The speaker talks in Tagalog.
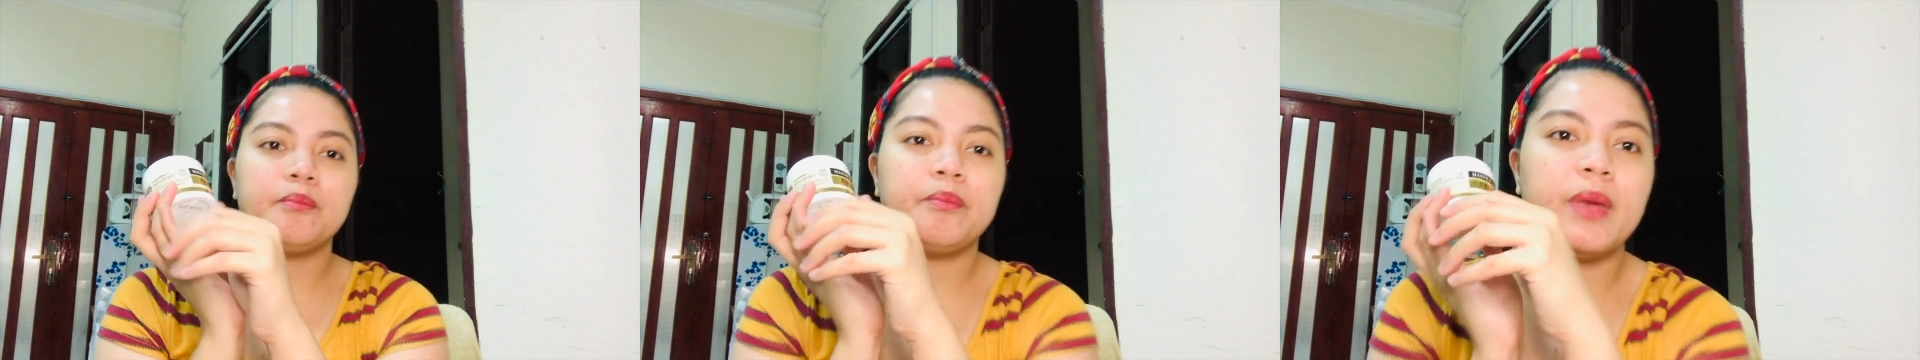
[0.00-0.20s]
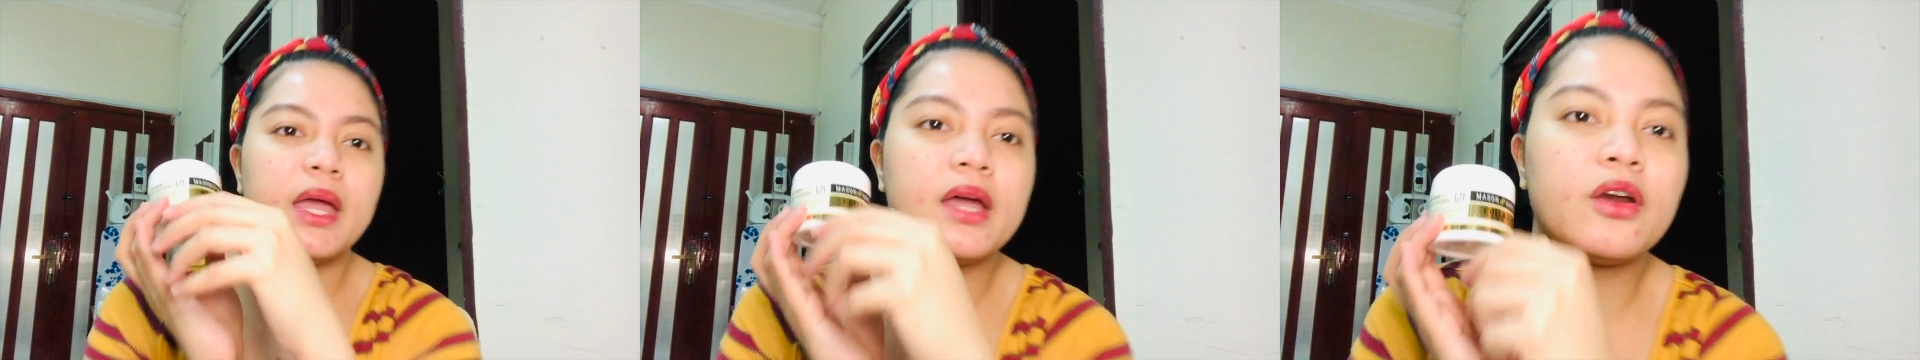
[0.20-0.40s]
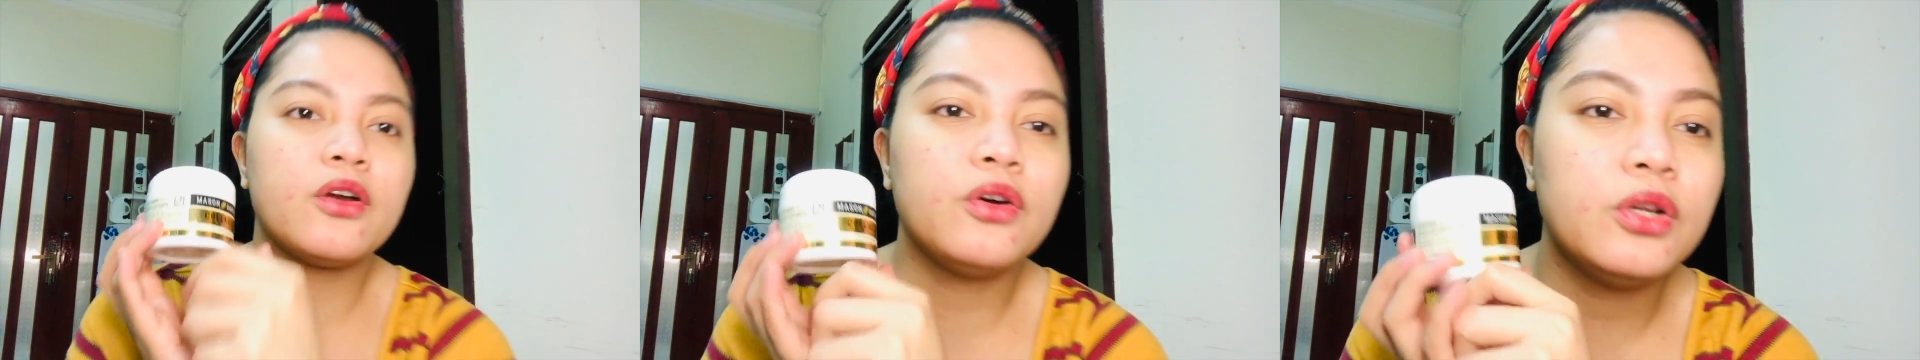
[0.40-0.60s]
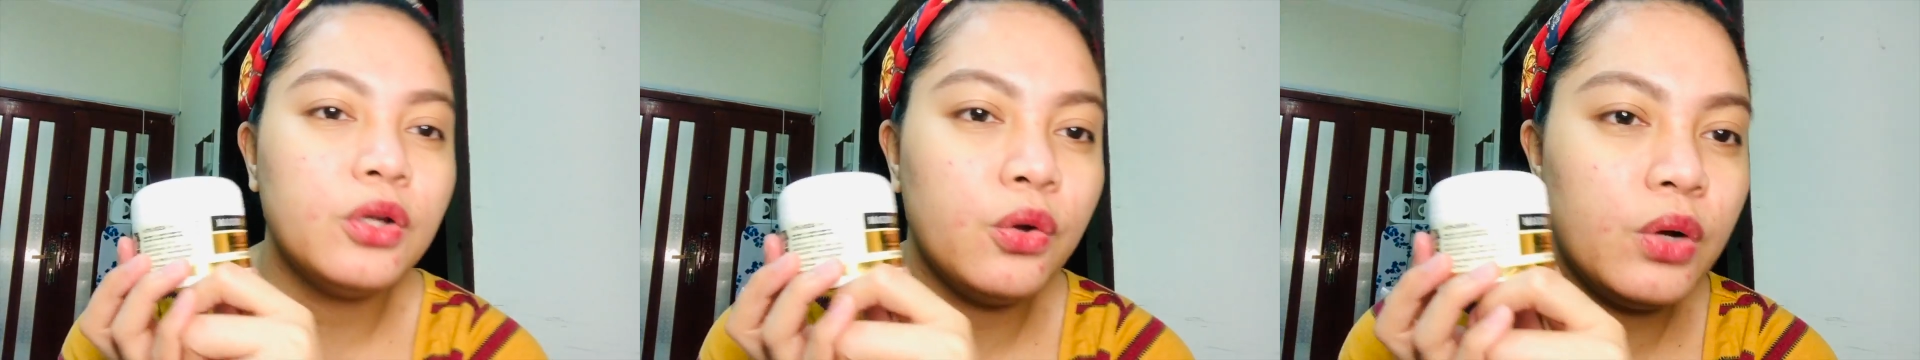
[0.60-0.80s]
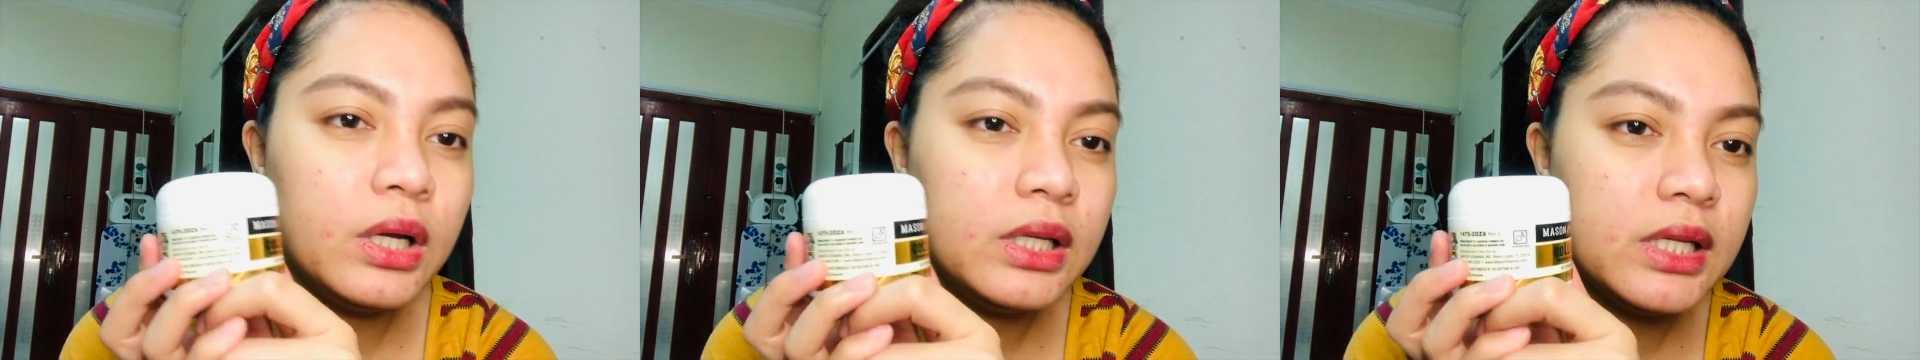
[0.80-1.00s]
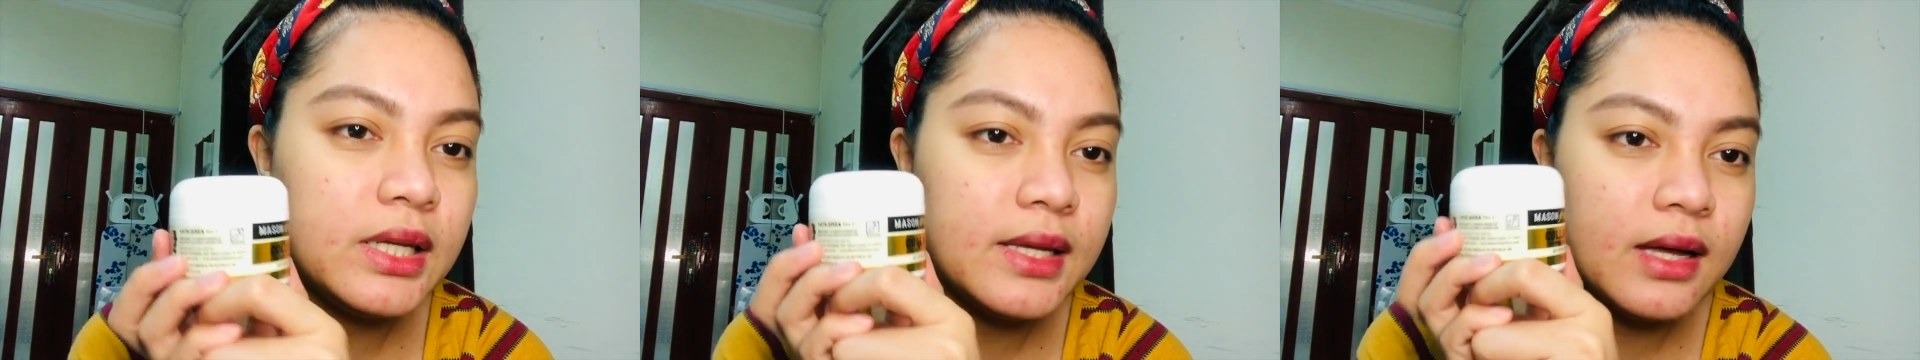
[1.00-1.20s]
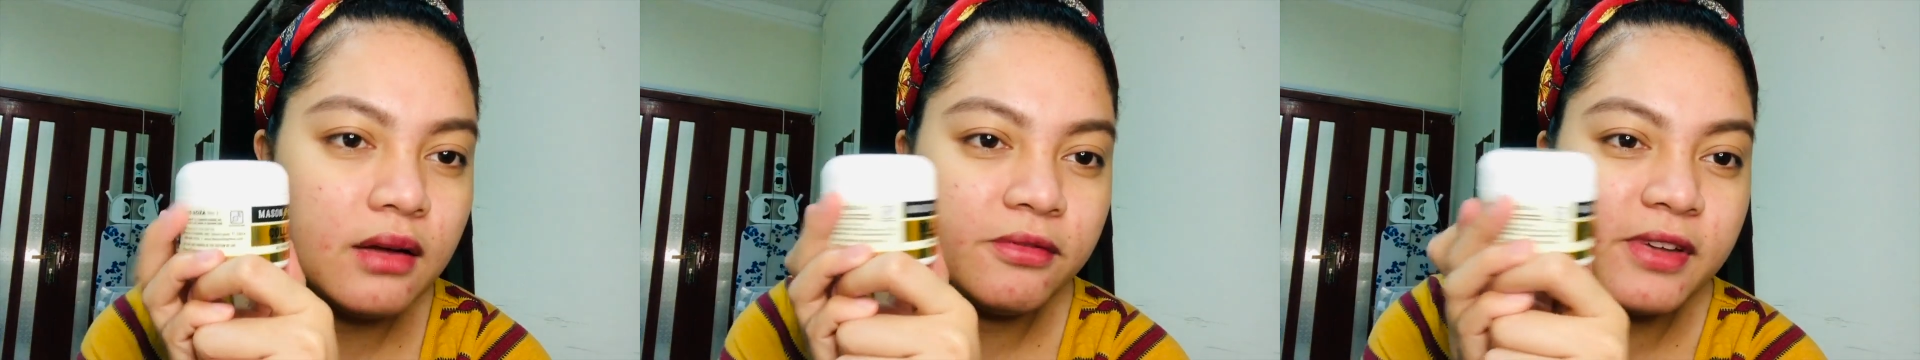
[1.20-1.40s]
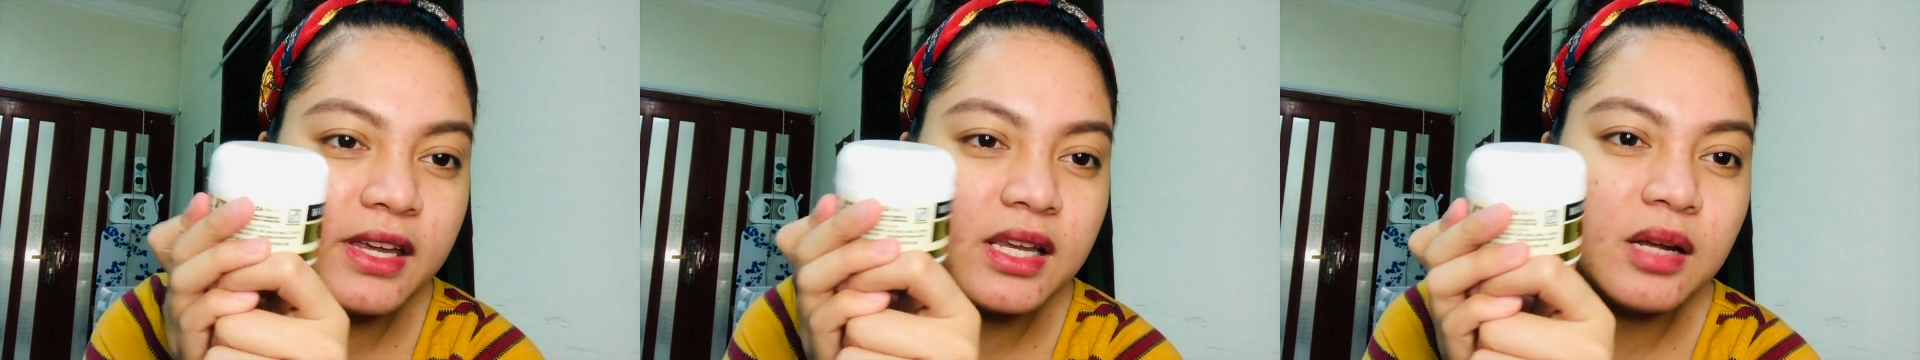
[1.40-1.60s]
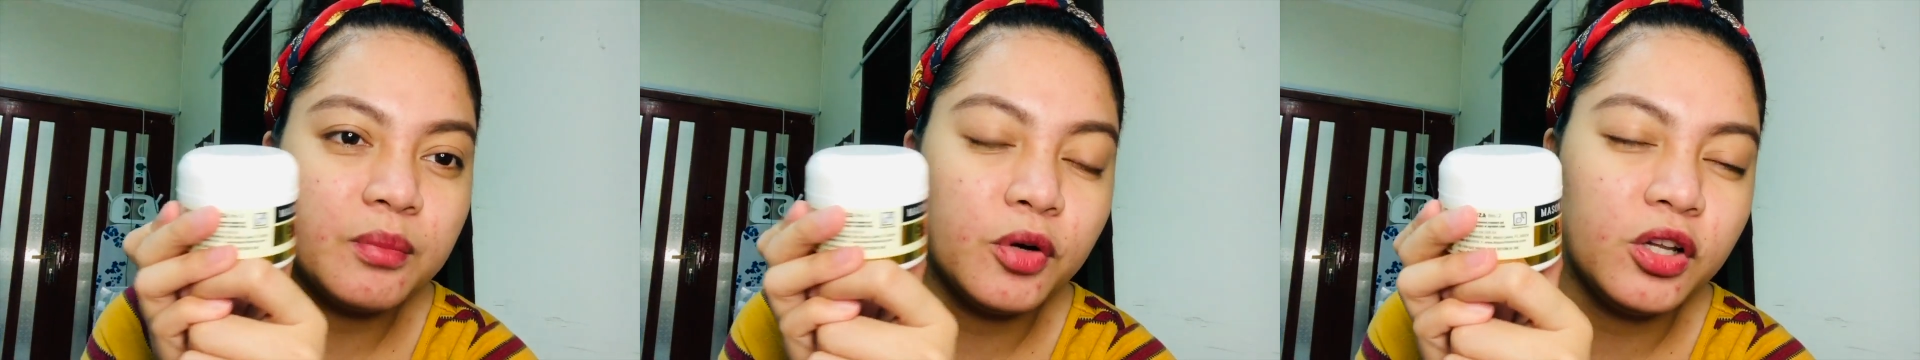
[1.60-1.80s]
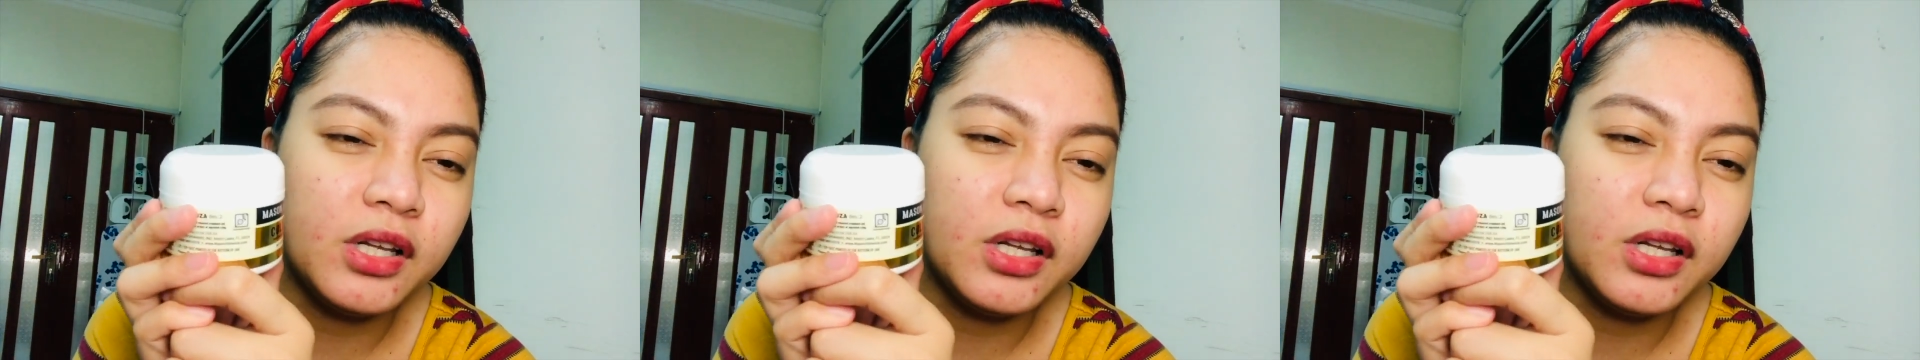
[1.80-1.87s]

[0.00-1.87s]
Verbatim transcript: Pero, locally available